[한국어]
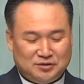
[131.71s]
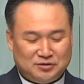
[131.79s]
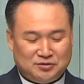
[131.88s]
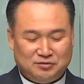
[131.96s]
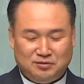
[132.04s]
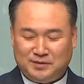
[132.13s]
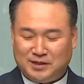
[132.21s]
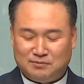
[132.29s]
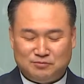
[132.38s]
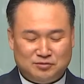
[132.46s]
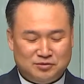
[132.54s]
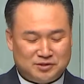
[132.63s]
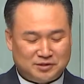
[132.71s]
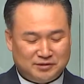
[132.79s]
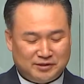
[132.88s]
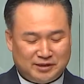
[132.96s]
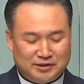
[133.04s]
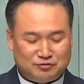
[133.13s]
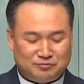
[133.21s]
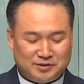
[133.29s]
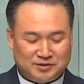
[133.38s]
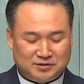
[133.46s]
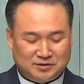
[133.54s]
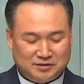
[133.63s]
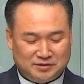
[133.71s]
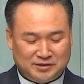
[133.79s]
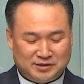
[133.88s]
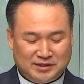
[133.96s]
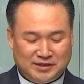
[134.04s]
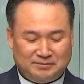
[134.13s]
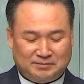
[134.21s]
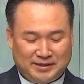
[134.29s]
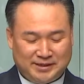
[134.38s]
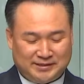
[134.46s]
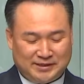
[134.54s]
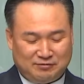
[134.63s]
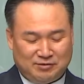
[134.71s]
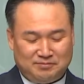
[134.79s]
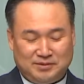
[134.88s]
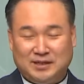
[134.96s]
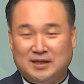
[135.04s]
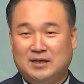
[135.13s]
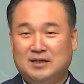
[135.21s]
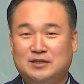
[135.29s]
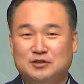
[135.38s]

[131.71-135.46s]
손님에게 물을 전달해 주면서 이렇게 말했다고 합니다.